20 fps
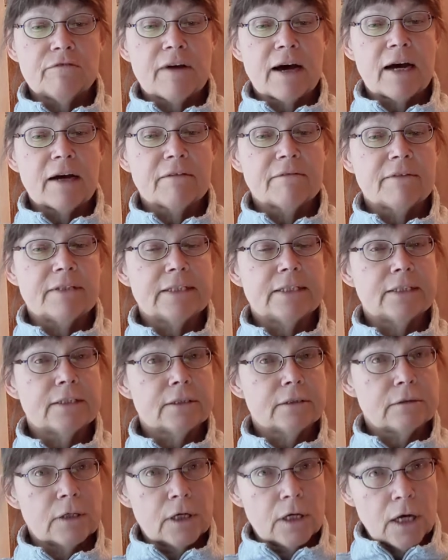
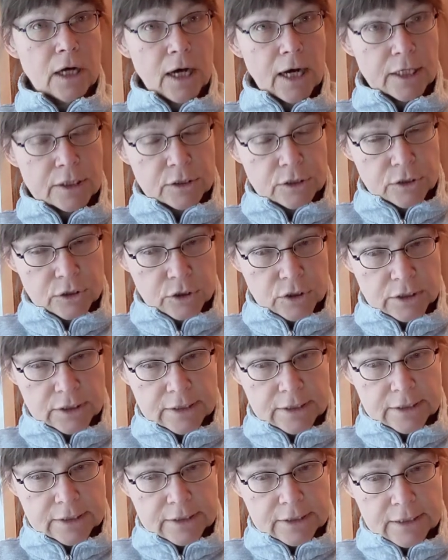Fachwissen hatten
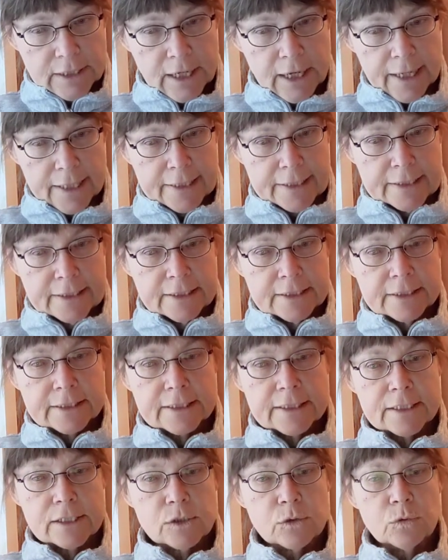sie kein
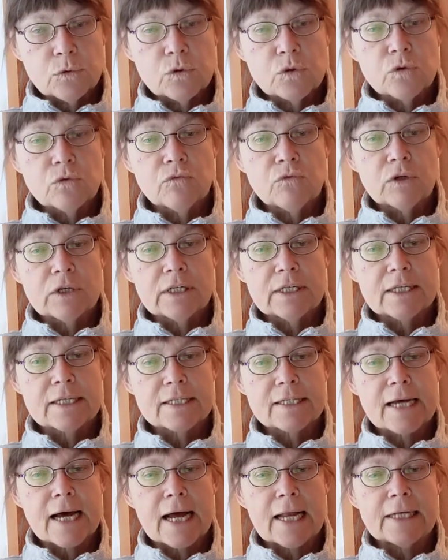Interesse und so wurde
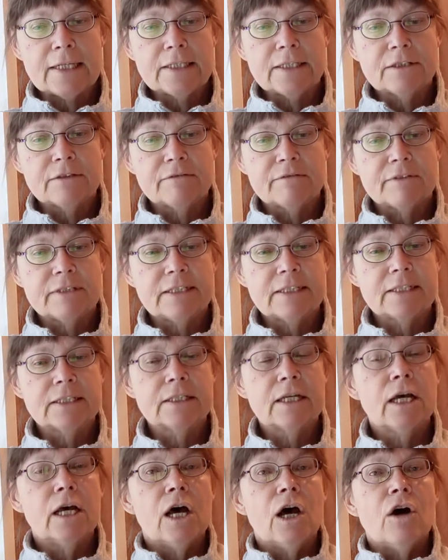das alte
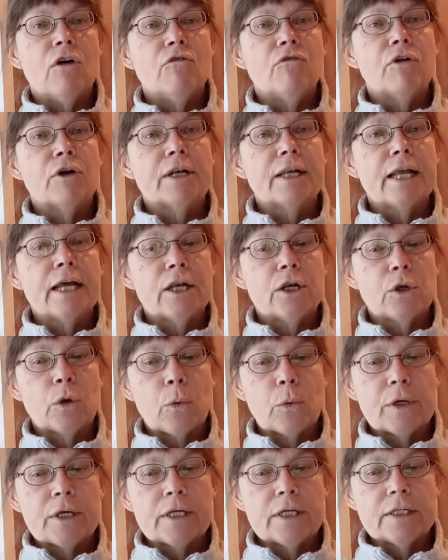Wissen von der
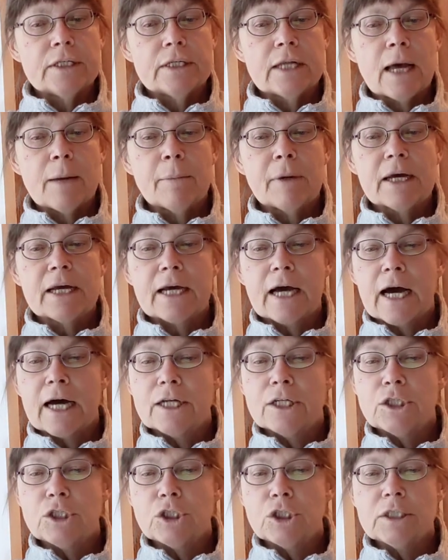neuen
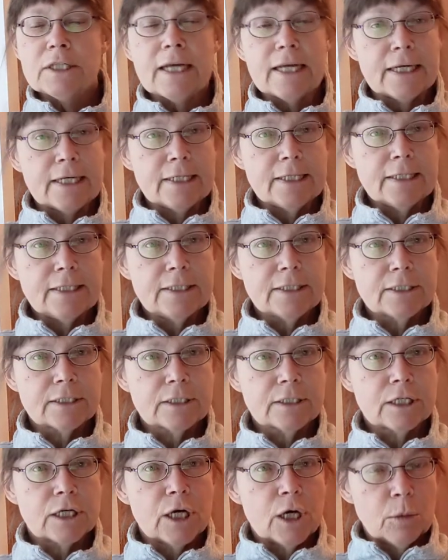amerikanischen
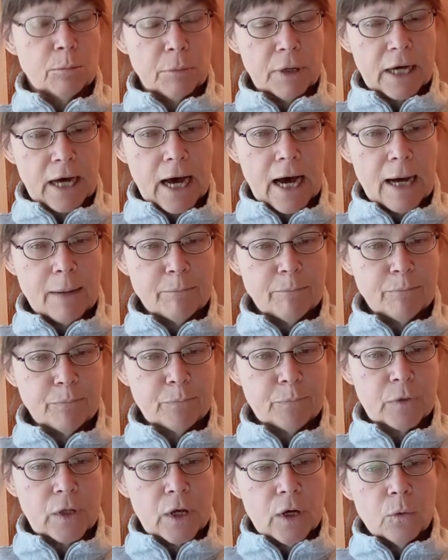Elite
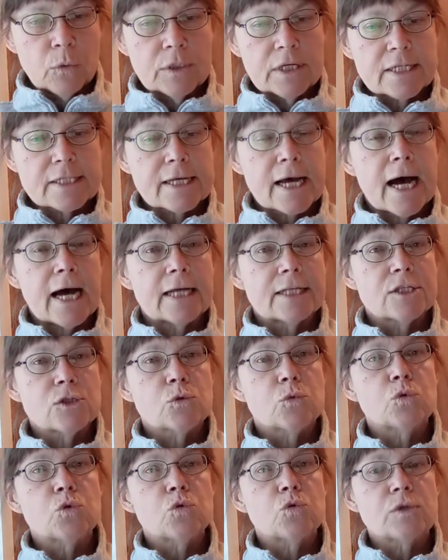begraben und das Rad
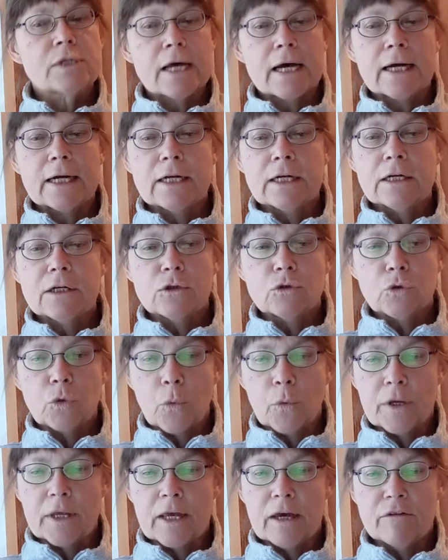sozusagen
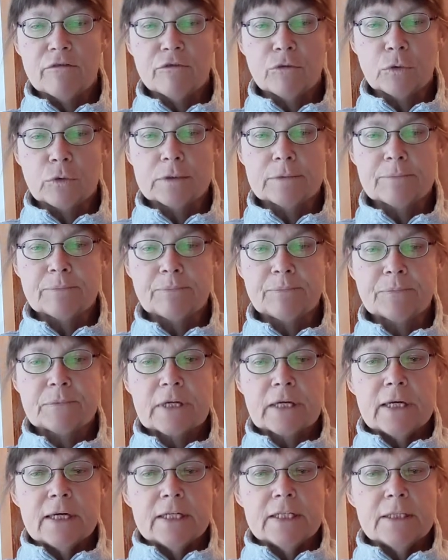neu erfunden.
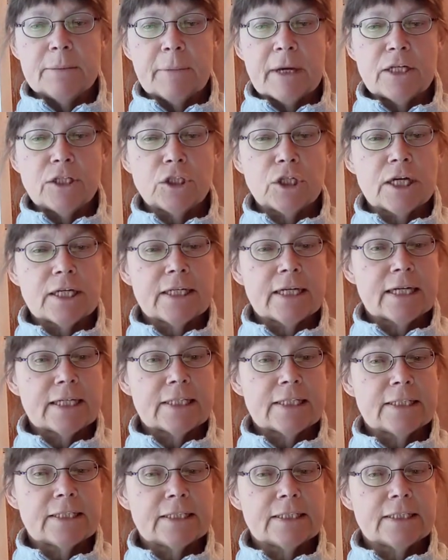Die Menschheit
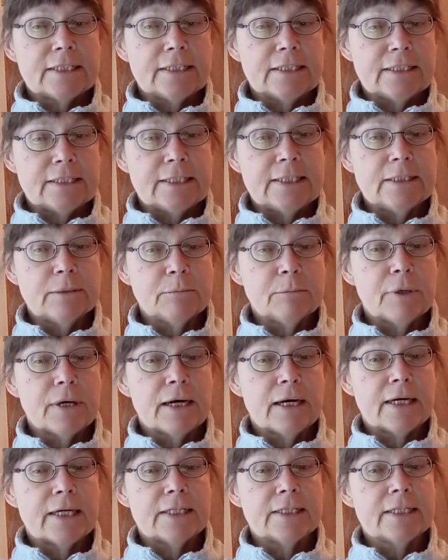hat in diesem
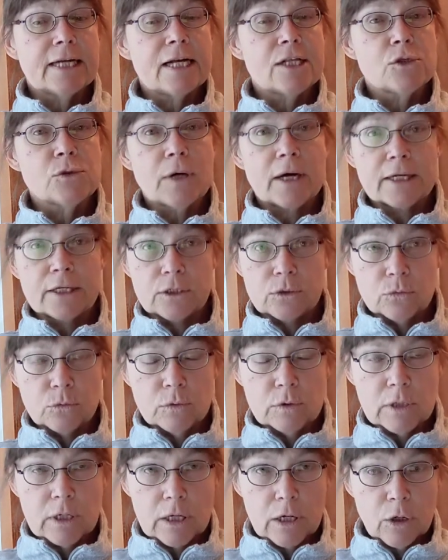Bereich also einen
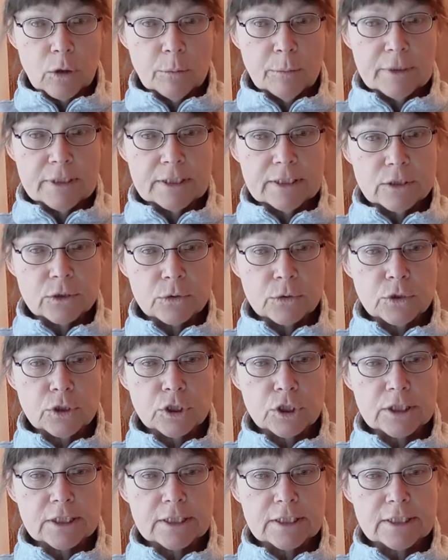unglaublichen
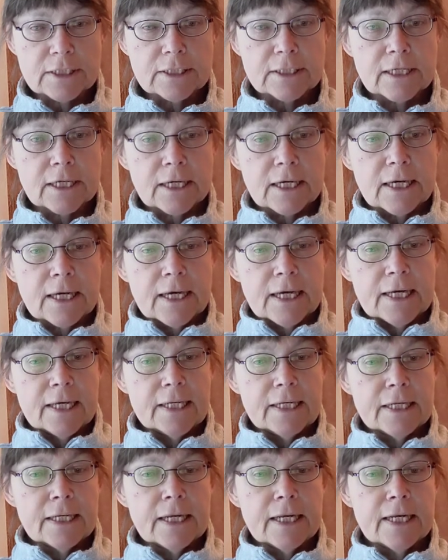Rückschritt
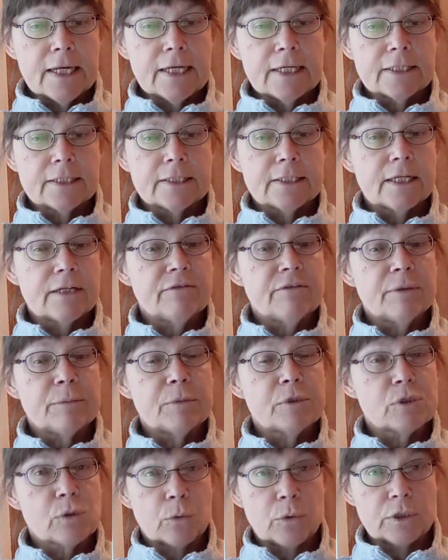hingelegt, den wir
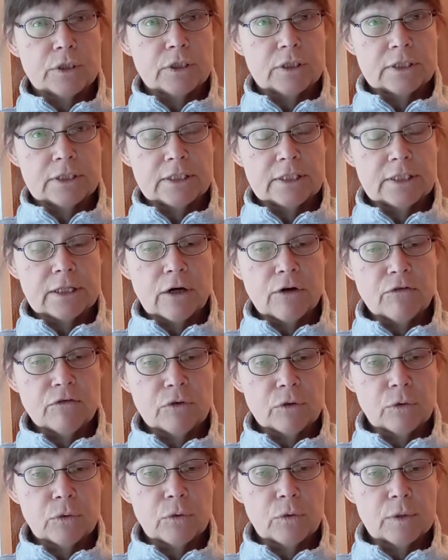bis heute nicht
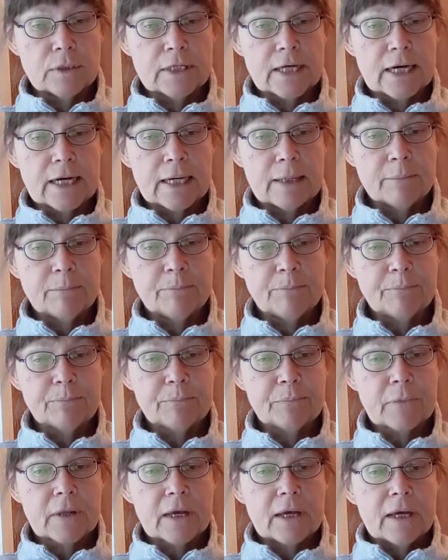aufgeholt haben.
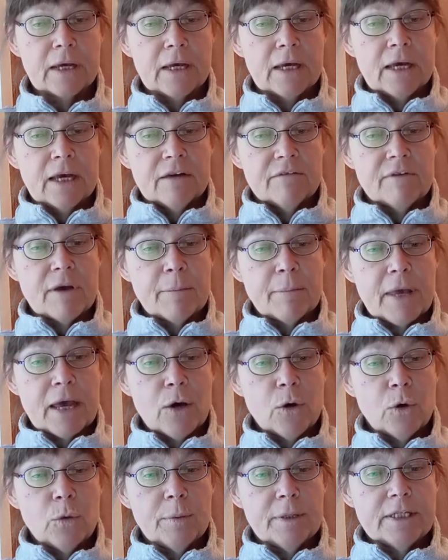Wer
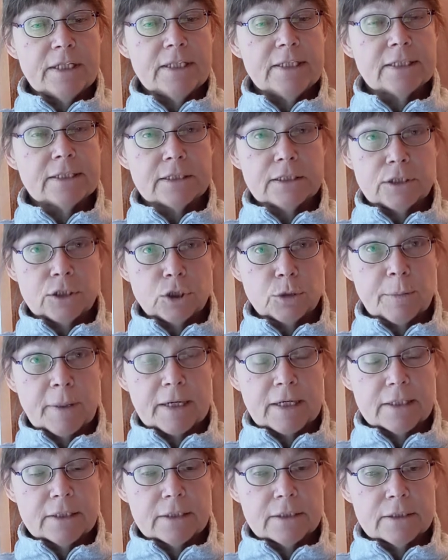mehr über diese
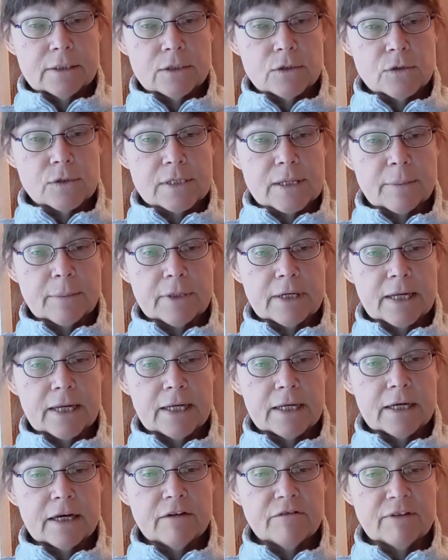spannenden
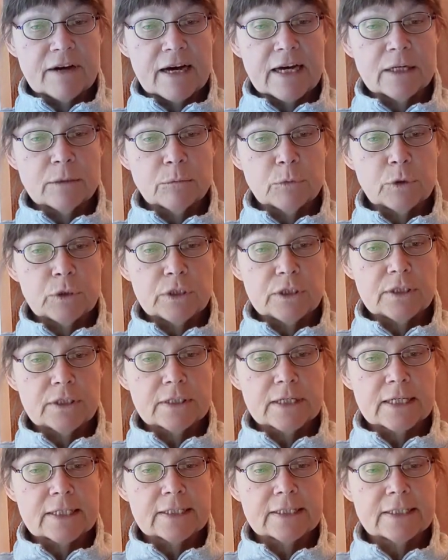Zusammenhänge erfahren möchte,
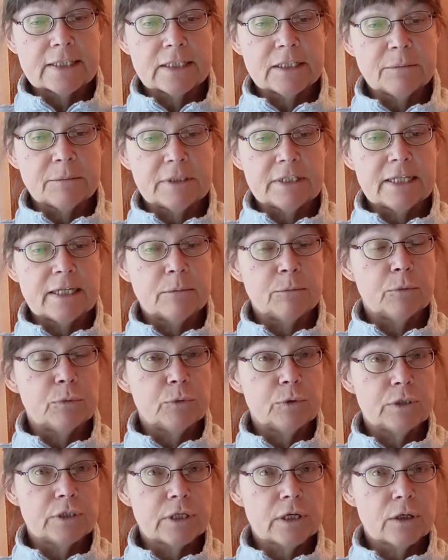kann sich mit den
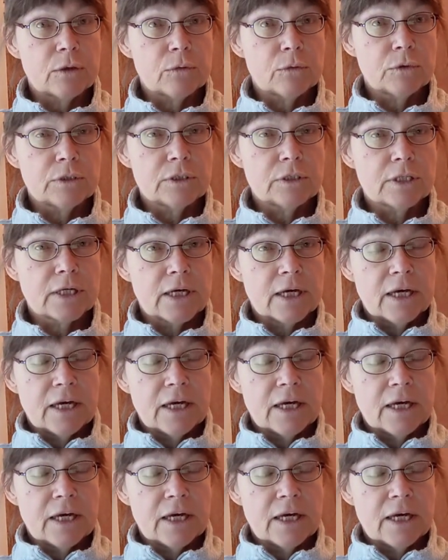Büchern und